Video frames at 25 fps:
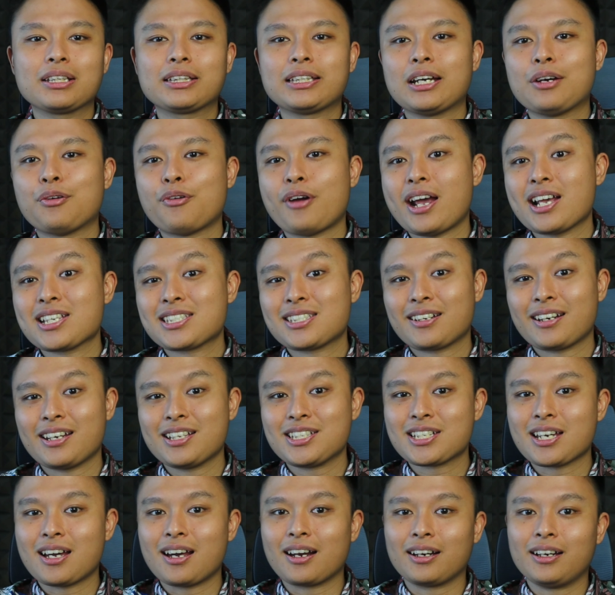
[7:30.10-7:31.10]
TWS
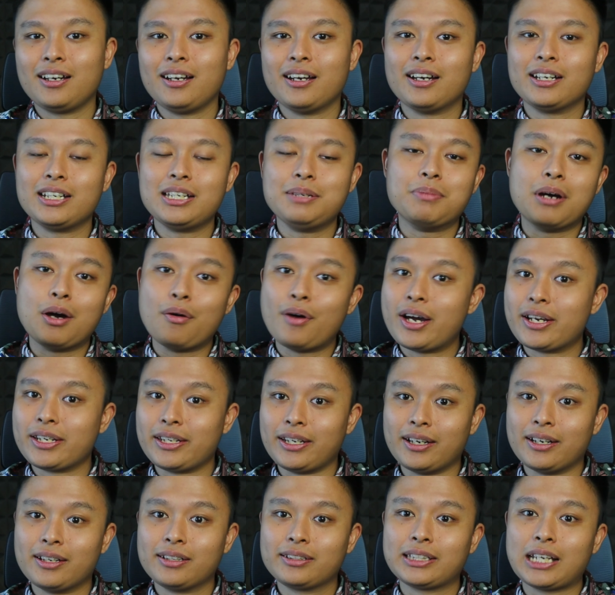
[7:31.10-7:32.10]
range harga di
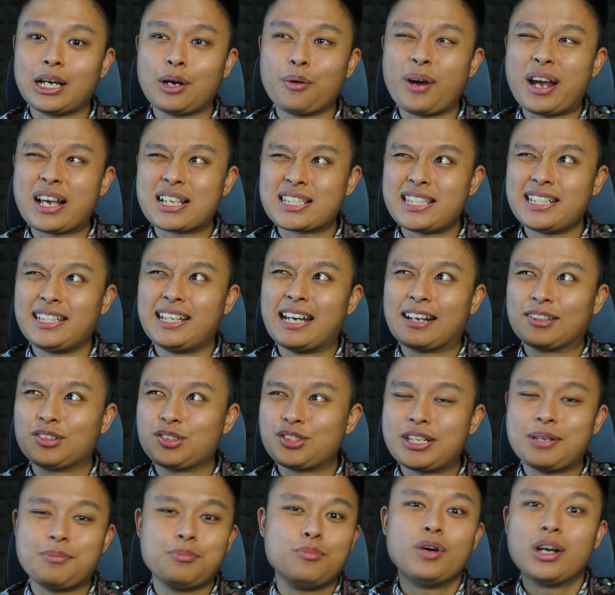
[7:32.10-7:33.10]
bawahnya, TWS 300
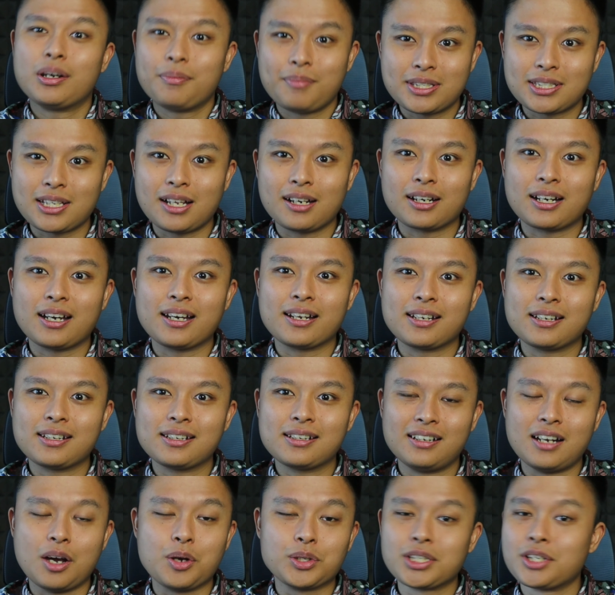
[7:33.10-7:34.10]
ribuan misalkan,
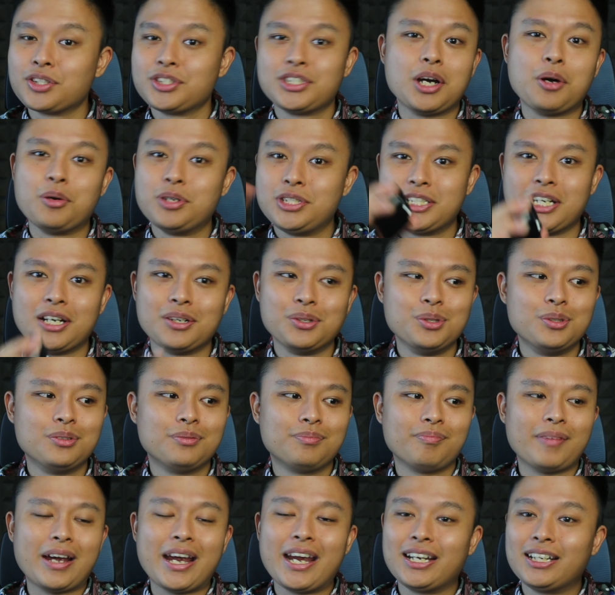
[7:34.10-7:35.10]
gak usah jauh-jauh,
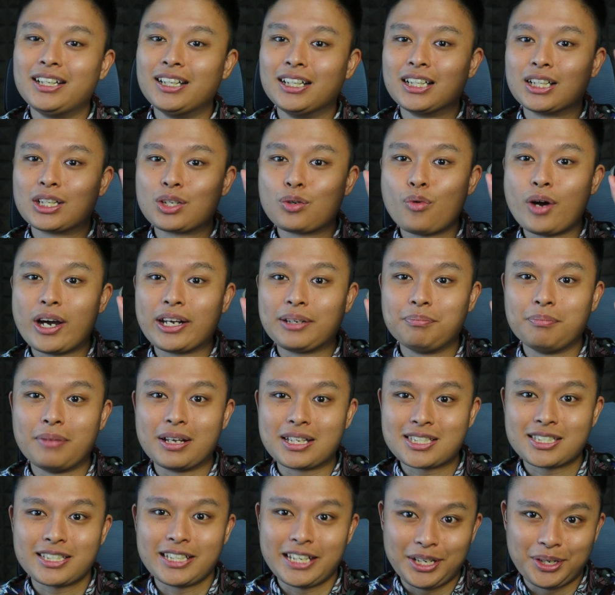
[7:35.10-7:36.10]
Eagle Quiet
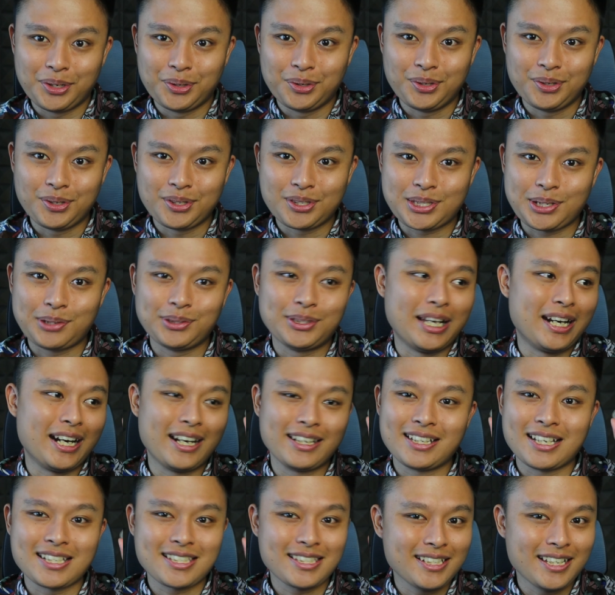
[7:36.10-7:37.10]
Buds Neo, saudara
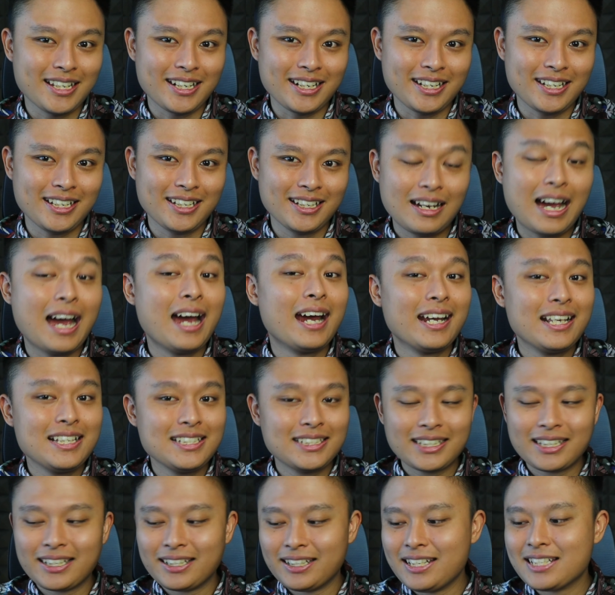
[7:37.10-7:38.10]
udaranya sendiri,
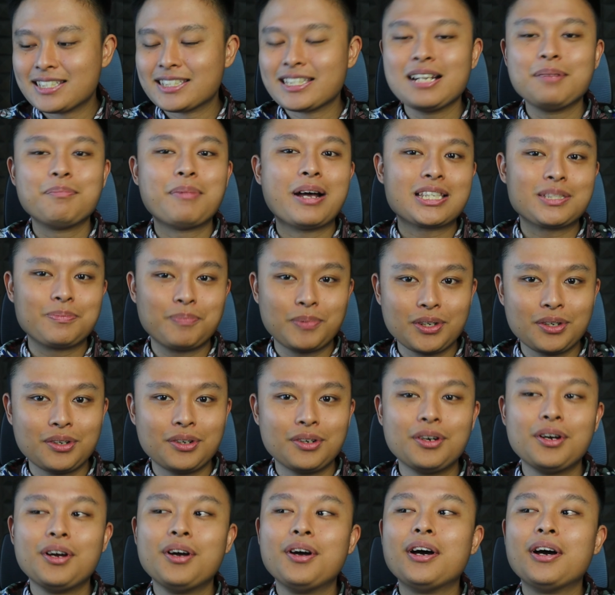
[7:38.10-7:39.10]
ANC di Steelbuds Pro